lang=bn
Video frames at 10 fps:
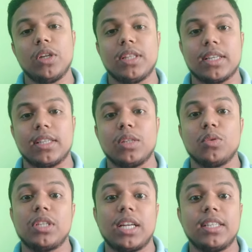বলে থাকি
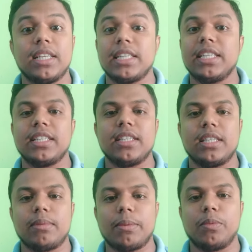কিন্তু জানি না এটার ইংরেজি
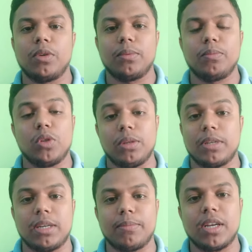কীভাবে বলতে
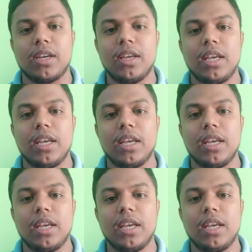পারি আমরা